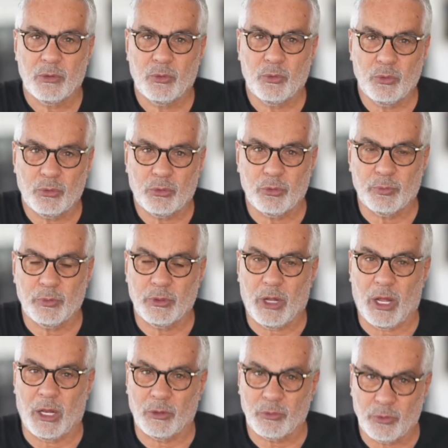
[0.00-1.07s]
YouTube'un
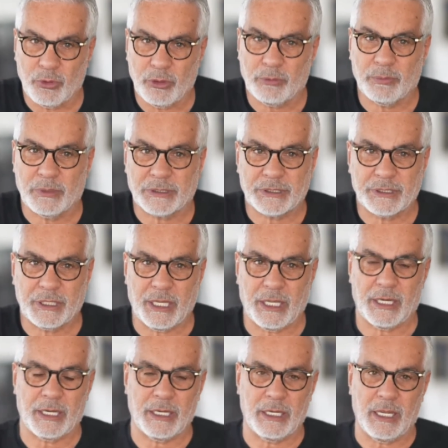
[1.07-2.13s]
algoritması
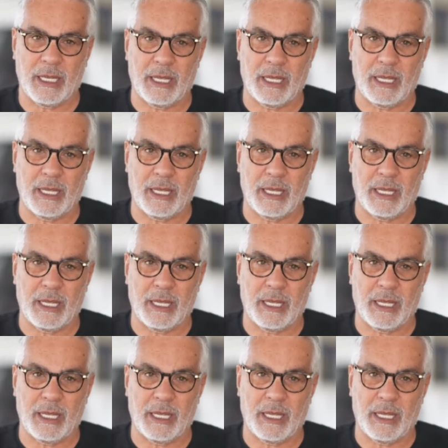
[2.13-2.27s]
gereği